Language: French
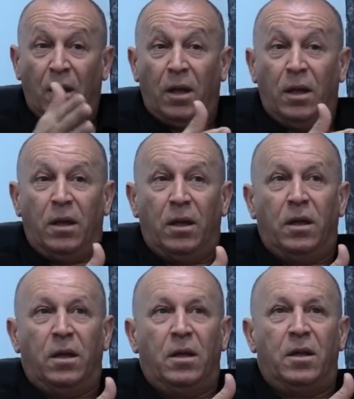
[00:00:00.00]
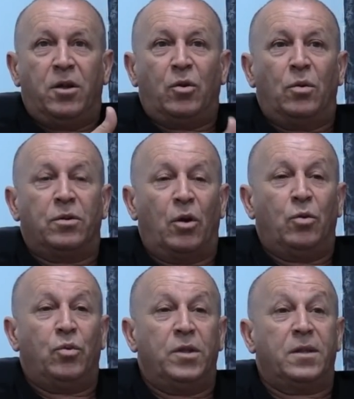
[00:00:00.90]
Et, il était contre le
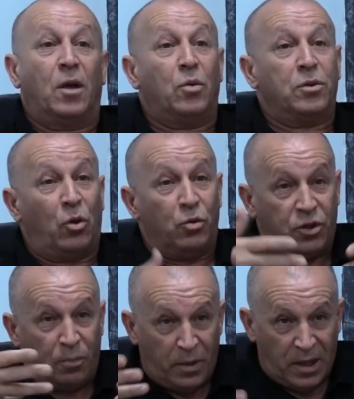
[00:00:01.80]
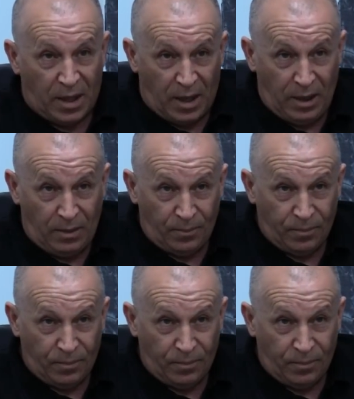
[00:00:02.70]
coup d'État contre le GPRA.